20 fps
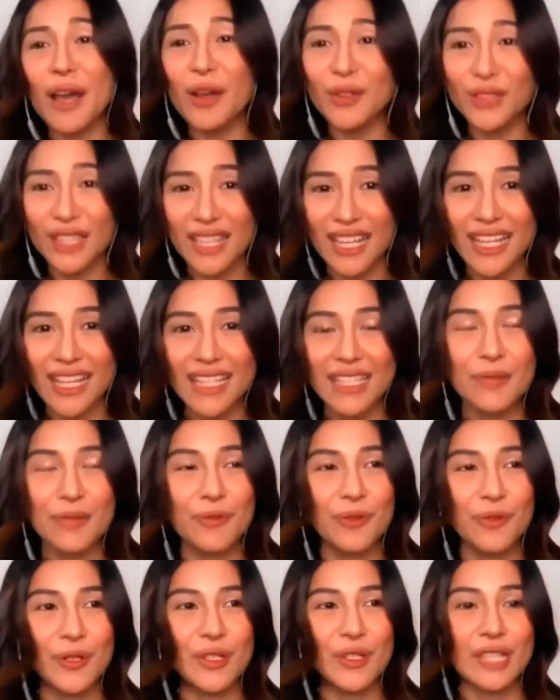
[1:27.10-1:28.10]
na ako talaga si
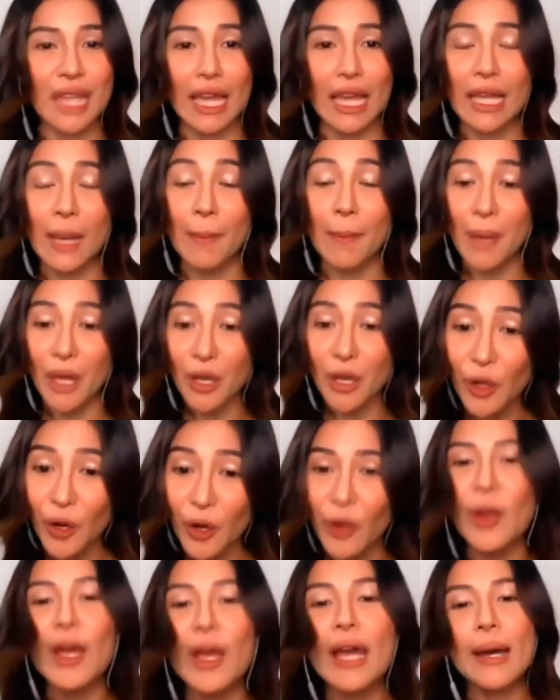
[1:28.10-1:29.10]
First Yaya.
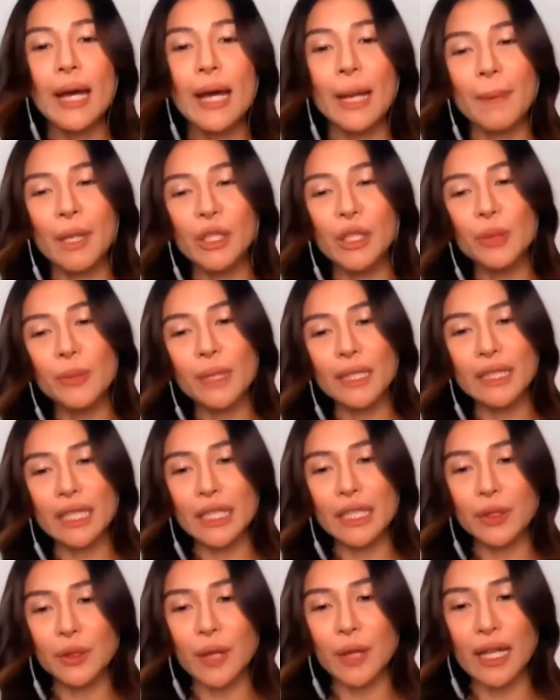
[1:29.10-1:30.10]
Pero kapag
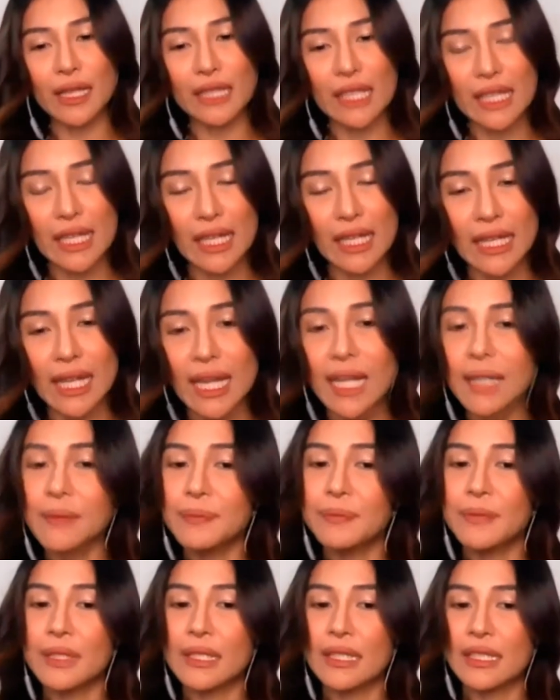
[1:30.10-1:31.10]
dumating yung actingan na,
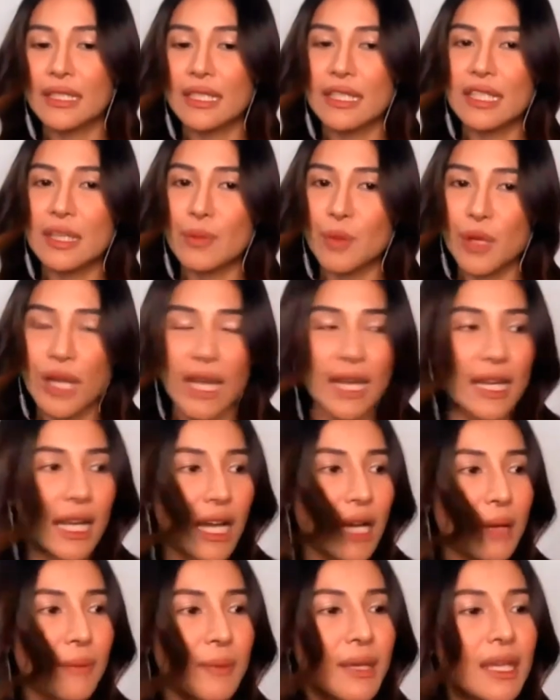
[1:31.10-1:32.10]
nagsisimula mm. na
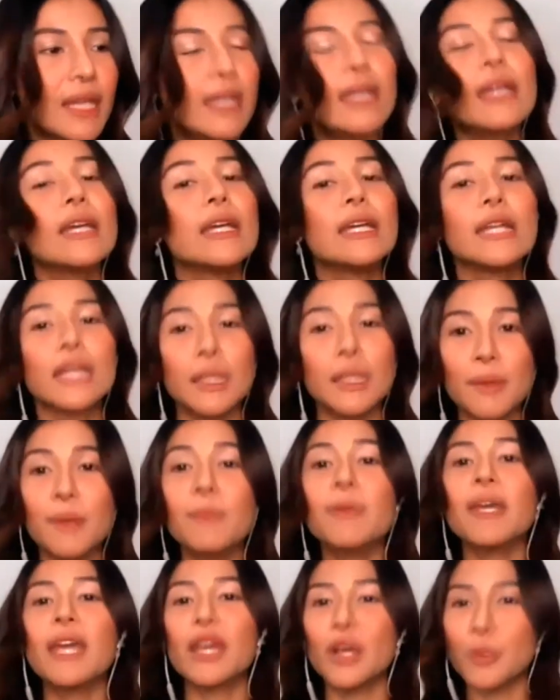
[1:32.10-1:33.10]
kami,
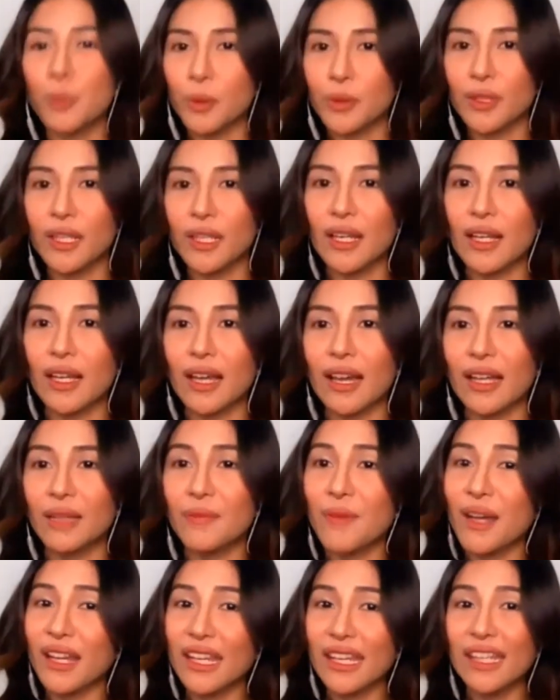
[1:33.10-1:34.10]
ibibigay ko po talaga
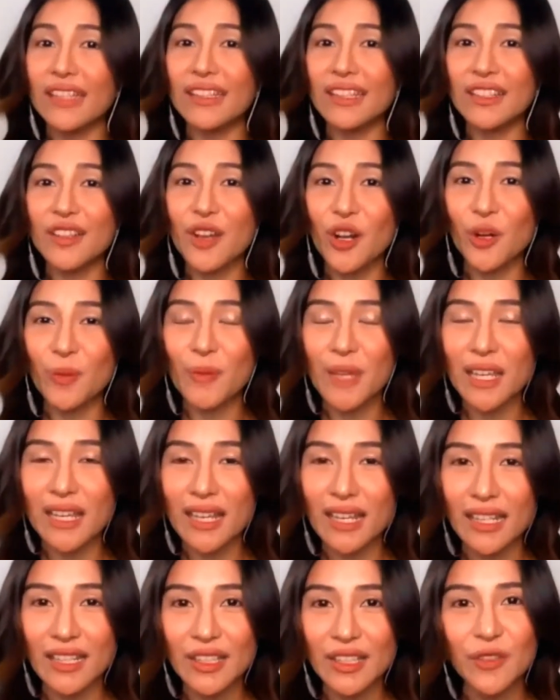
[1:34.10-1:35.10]
at makikita niyo ako
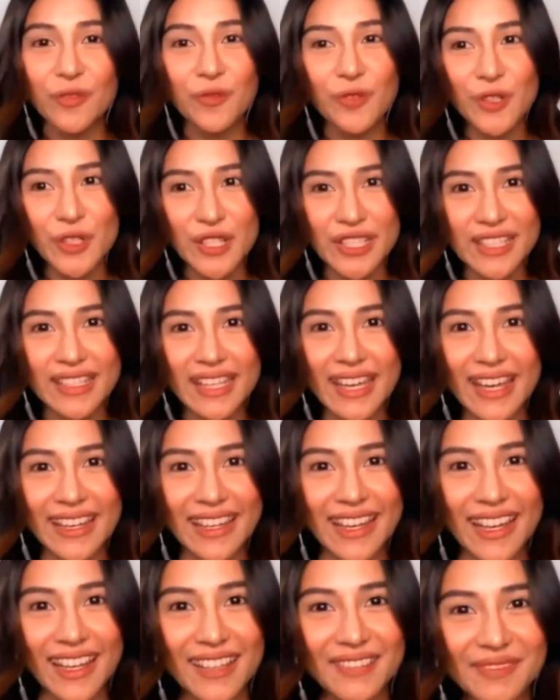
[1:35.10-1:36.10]
bilang inyong First
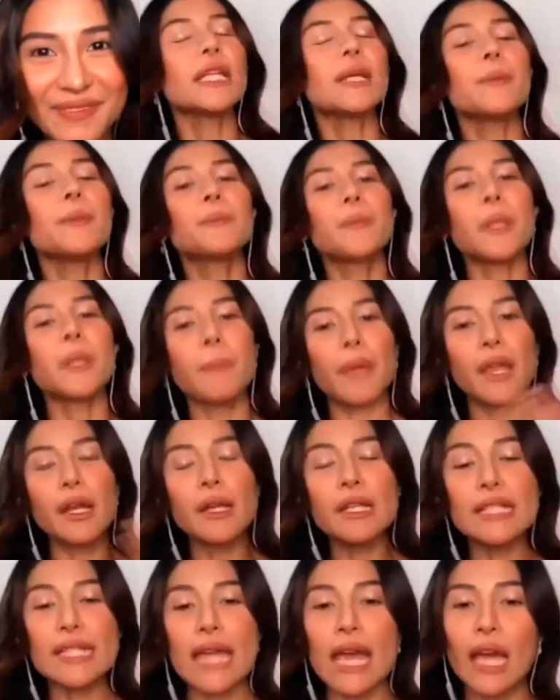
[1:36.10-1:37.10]
Yaya.
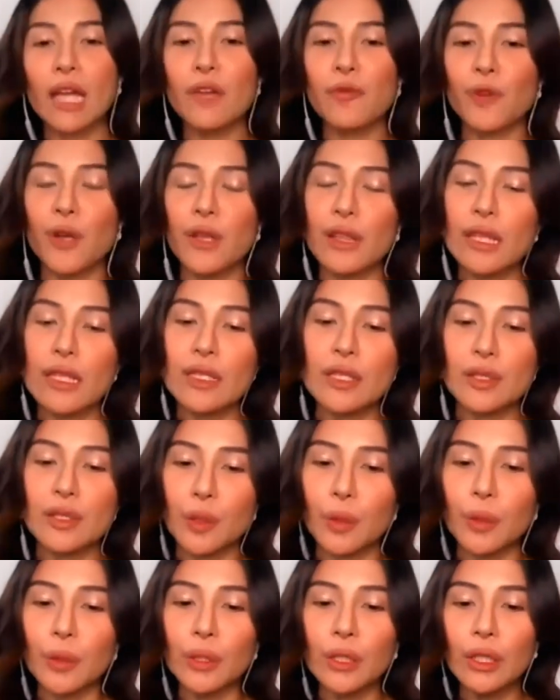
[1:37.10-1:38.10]
Nag-prepare sa akin for this
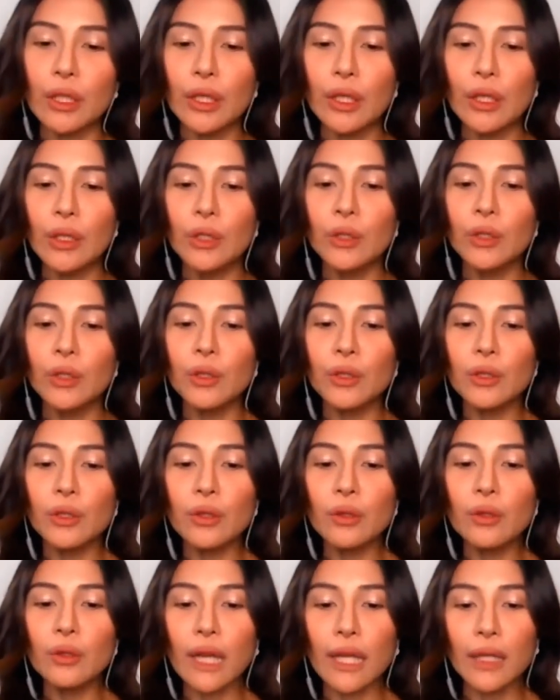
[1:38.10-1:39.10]
role, yun
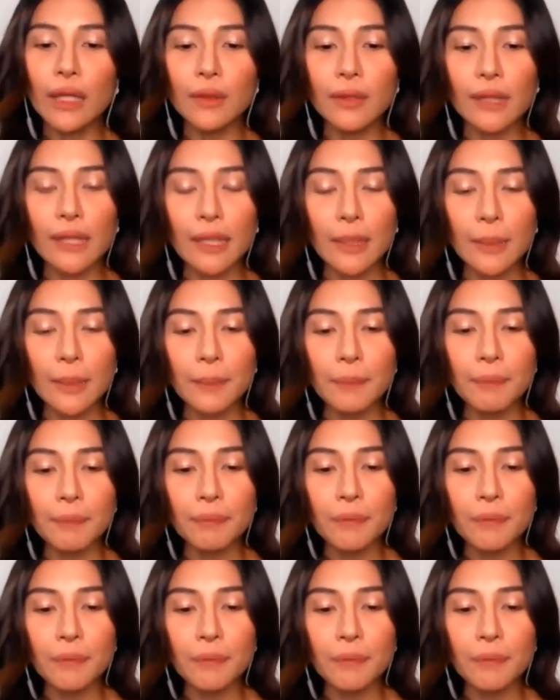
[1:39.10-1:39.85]
yung ano eh,